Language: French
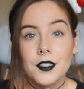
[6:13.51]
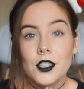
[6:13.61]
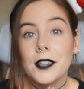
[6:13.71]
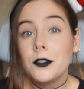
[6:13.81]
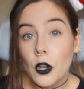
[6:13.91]

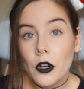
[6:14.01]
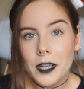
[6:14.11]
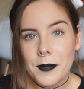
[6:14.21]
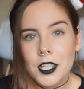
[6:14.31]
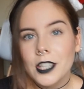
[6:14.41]
J'adore les
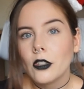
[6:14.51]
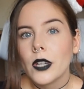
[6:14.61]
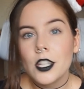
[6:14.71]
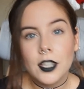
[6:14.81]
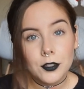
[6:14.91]
marchés de
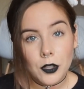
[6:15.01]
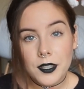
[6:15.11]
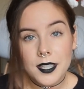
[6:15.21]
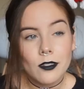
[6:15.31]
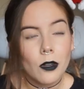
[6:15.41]
Noël, j'adore
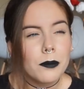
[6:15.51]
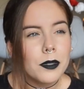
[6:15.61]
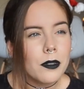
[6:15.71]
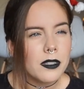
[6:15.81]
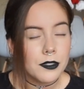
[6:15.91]
cette
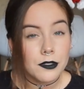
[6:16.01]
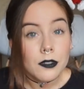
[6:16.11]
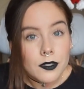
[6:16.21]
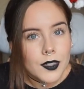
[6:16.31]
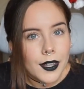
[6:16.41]
ambiance
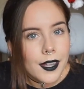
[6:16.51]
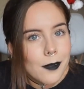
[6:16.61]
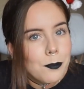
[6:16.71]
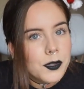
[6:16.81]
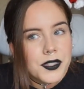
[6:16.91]
très
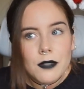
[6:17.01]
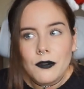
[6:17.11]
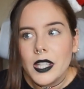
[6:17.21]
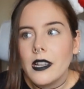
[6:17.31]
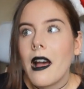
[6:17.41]
petit
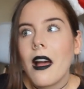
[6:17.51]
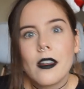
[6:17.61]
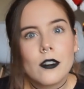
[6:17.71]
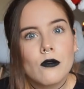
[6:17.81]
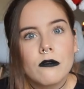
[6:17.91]

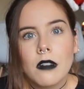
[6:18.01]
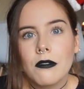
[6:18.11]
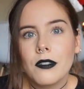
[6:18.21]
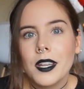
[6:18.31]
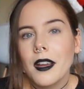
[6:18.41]
village, on va
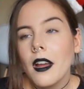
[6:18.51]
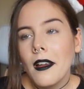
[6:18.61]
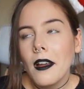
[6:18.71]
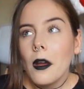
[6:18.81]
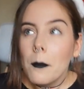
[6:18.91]
faire
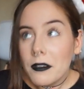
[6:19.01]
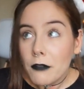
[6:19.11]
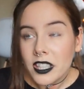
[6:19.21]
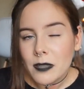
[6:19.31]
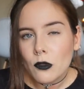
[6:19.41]
pas
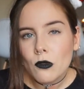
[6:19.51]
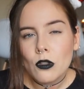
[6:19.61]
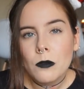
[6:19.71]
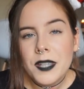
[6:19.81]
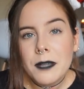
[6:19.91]
forcément son
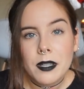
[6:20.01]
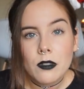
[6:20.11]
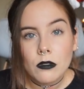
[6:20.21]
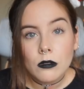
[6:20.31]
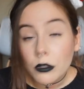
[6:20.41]
shopping parce
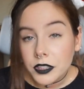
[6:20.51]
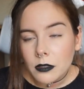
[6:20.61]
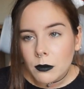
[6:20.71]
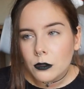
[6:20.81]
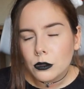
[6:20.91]
que
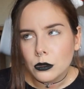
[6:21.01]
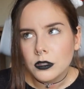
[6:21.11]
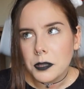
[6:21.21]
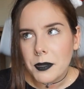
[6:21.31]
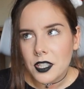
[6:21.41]
honnêtement je ne
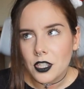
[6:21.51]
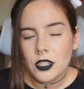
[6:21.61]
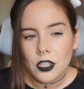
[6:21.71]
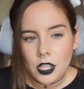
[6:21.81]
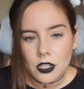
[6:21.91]
sais pas si j'ai
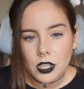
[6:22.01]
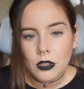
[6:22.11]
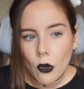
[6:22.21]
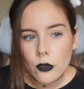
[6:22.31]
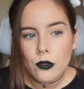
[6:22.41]
déjà acheté
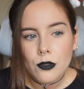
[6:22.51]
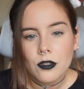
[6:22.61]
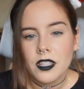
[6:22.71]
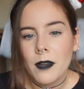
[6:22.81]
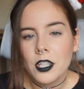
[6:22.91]
grand chose
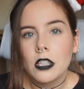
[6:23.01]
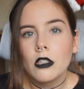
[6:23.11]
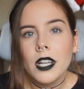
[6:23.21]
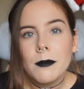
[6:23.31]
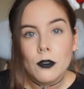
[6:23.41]
dans des marchés de
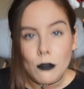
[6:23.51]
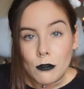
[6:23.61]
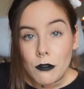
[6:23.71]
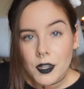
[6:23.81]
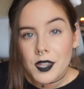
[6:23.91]
Noël mais juste
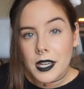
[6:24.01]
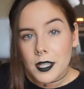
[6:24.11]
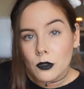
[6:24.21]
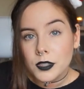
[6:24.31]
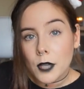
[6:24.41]
le fait d'aller
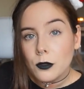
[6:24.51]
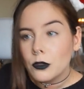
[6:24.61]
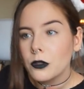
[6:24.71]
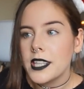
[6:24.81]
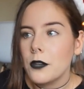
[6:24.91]
de cahute
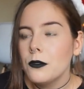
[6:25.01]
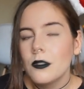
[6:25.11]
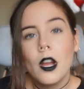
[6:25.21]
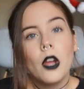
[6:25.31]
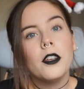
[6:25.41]
en cahute
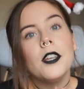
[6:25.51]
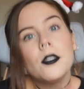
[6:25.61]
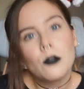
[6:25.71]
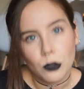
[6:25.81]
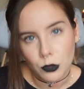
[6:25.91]
et
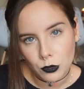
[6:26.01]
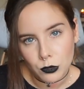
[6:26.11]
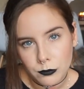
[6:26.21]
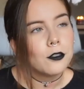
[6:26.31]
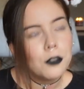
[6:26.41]

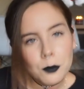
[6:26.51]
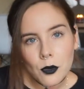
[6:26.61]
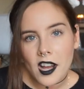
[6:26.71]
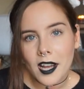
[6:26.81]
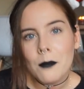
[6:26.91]
surtout de
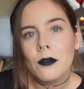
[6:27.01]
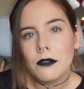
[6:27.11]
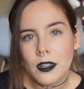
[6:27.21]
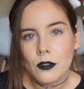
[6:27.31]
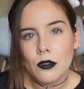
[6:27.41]
boire un bon
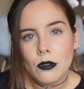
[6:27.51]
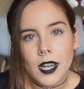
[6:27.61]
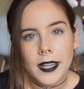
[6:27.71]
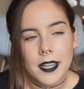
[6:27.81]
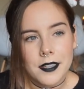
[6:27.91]
vin chaud à
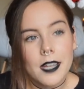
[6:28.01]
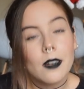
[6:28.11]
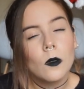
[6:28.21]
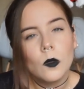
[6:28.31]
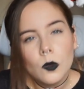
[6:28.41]
la
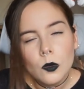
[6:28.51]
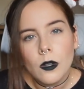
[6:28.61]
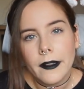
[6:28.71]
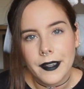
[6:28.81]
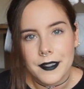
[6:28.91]
cannelle ou
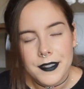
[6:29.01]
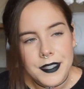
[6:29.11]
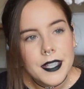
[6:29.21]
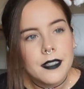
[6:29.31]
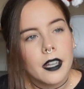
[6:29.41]
un
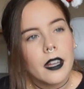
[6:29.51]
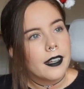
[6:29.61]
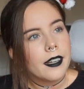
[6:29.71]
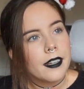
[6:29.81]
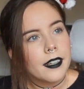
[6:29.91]
cidre.
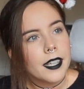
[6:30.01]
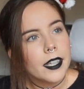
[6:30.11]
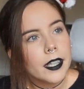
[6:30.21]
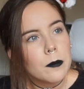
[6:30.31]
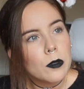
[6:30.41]
Ah,
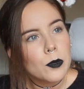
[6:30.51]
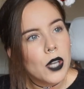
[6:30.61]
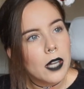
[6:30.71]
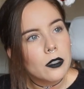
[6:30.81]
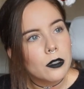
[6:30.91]
Momo
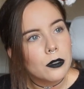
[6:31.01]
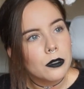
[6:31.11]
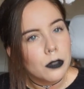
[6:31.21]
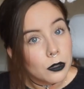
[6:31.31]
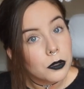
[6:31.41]

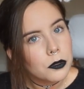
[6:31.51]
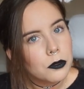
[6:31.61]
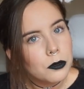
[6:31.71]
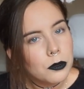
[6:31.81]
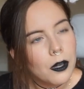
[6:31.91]
l'alcoolo, le
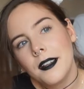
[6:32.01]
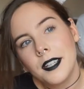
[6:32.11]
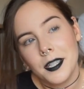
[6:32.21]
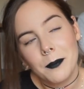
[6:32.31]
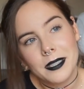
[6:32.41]
retour.
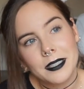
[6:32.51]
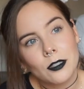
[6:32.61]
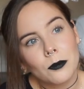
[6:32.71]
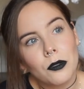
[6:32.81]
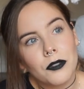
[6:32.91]
L'année passée je
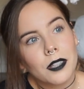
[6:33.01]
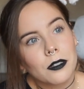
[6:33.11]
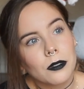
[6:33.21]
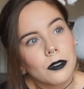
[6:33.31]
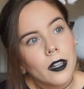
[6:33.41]
me souviens
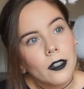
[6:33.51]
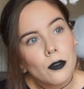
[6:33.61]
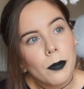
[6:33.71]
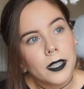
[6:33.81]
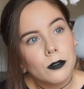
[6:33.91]
que je
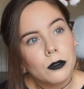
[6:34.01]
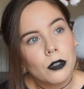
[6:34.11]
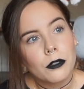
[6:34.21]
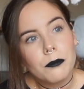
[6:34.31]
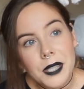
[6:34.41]
parlais tout le temps
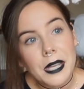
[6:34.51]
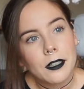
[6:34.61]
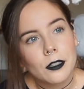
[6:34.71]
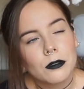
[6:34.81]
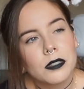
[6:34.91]
de bière
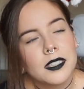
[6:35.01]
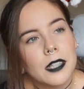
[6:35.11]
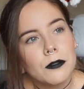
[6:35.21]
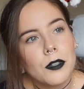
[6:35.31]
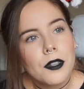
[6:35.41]
quand on était à
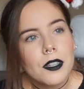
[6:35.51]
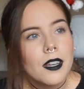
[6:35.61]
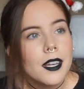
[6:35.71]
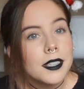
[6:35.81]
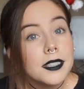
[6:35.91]
New York.
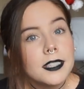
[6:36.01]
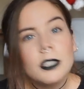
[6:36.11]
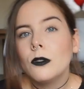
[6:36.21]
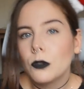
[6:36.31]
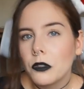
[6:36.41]
Ici
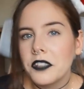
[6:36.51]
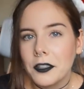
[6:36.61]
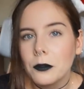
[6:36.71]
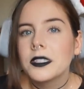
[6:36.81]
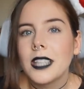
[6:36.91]
on en a
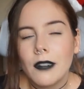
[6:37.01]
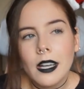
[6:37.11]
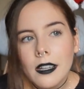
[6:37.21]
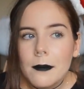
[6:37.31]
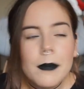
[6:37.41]
donc ça
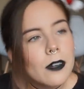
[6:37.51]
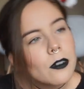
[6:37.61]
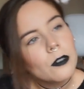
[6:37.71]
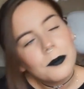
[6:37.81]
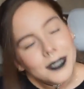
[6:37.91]
va. Mais alors
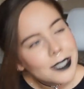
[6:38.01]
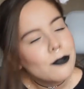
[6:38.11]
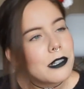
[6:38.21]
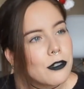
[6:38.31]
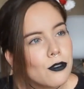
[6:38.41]
le petit
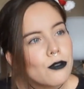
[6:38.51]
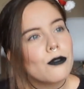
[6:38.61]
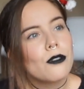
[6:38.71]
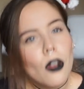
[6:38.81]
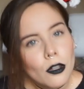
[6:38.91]
vin
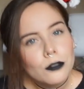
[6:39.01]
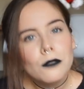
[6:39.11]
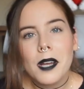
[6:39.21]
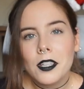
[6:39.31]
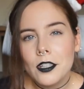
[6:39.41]
chaud du
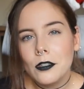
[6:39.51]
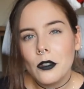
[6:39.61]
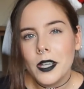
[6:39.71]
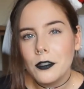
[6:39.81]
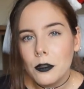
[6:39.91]
marché de
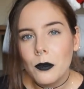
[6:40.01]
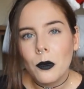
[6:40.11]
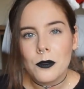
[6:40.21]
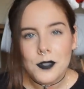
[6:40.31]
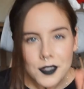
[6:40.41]
Noël de
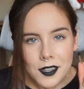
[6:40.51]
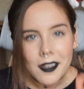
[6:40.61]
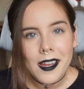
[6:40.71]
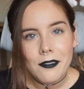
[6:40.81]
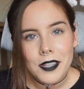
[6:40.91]
Mons
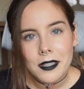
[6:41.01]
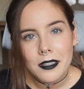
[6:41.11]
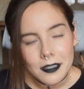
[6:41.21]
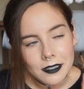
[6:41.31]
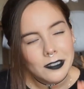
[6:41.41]

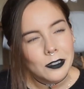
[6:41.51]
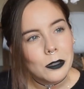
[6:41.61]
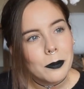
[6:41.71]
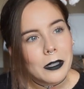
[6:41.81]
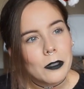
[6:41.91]
avec nos
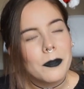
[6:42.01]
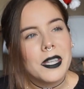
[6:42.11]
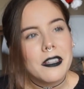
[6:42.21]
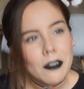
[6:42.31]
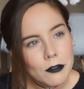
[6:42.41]
copains,
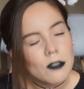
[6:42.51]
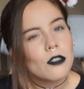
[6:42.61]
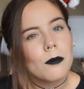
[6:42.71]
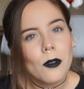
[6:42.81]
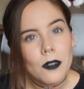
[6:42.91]
copines,
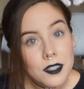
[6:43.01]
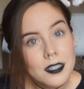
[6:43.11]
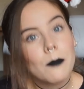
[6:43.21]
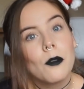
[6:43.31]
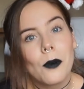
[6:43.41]
franchement,
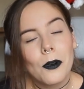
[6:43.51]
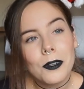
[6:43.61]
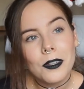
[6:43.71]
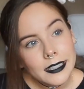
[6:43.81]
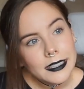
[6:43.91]
ça me
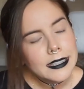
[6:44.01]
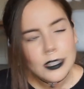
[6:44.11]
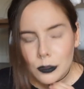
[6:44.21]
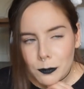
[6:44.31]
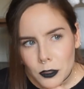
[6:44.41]
manque. Ici,
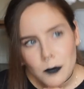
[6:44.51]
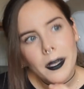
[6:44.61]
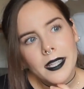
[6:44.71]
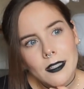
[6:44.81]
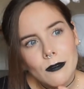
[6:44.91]
je pense pas
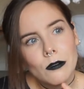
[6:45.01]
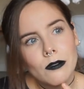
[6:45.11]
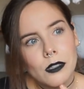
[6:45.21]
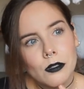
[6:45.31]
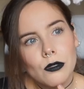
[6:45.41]
qu'ils ont du
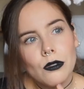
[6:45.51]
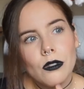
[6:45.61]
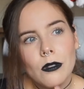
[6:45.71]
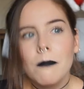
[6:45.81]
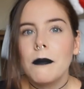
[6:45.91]
vin
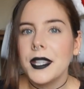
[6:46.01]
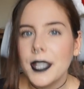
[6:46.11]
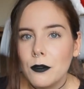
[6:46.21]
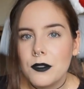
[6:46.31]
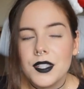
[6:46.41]
chaud, mais il y a
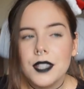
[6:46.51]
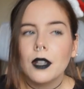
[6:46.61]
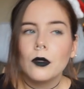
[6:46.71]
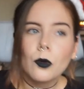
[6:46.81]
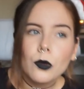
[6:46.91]
du cidre.
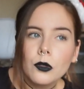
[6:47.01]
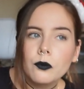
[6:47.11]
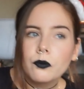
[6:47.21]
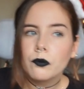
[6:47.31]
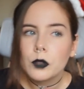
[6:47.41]
Donc
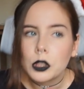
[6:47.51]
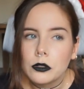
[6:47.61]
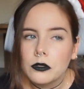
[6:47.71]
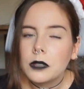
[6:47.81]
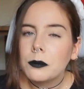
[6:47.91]
je
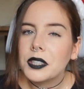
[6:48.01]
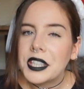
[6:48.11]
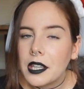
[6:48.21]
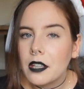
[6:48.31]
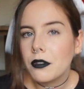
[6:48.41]
vais
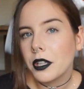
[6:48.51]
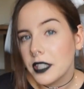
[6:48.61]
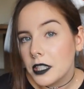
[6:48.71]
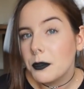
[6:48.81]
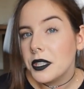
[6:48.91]
peut-être aller faire une
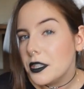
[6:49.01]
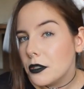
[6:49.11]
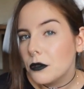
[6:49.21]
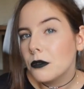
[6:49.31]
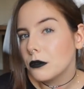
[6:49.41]

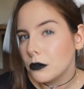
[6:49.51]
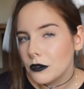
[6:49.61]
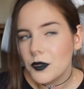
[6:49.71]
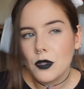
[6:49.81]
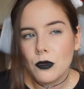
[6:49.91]
expédition
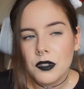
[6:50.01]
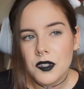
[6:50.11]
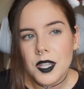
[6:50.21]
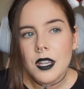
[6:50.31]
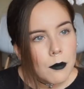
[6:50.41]
ces
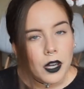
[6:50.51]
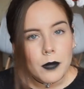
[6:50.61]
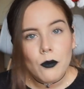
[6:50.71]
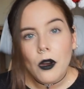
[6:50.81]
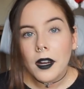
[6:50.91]
jours-ci pour aller
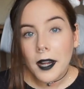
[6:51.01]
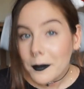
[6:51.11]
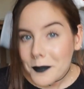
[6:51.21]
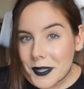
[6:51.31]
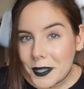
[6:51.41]
me boire un
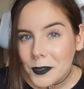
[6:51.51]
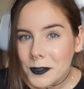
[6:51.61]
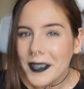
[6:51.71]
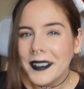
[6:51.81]
petit coup.